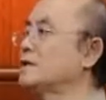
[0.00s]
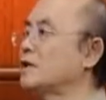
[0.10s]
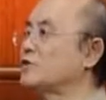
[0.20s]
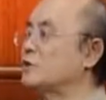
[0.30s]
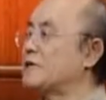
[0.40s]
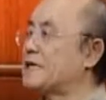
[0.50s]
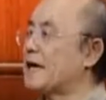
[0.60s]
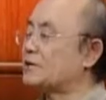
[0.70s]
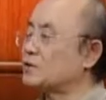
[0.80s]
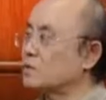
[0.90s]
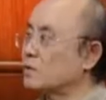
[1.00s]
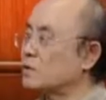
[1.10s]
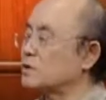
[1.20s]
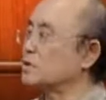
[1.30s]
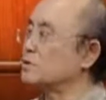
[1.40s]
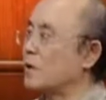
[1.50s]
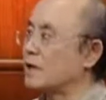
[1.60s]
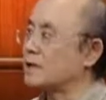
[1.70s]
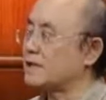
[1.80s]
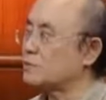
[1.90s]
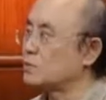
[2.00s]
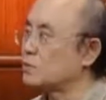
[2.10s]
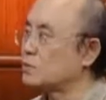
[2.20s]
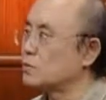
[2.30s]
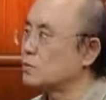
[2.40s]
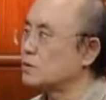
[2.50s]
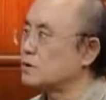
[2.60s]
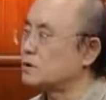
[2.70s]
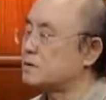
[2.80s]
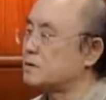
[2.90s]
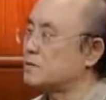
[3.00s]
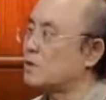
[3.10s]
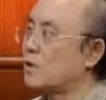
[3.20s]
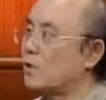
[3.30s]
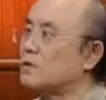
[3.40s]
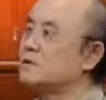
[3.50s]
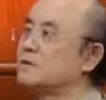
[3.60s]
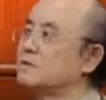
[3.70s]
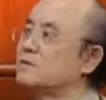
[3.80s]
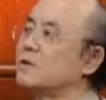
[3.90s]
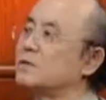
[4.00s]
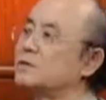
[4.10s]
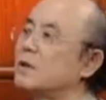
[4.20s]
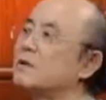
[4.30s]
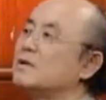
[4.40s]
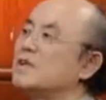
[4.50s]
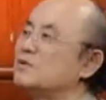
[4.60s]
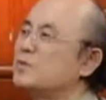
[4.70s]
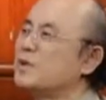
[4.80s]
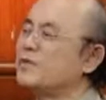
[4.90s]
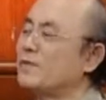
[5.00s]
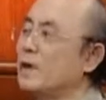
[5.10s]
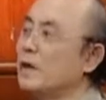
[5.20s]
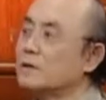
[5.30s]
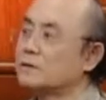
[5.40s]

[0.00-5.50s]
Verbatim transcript: 就等于说在演出的过程中，还是演出最后一次去说演出贝多芬，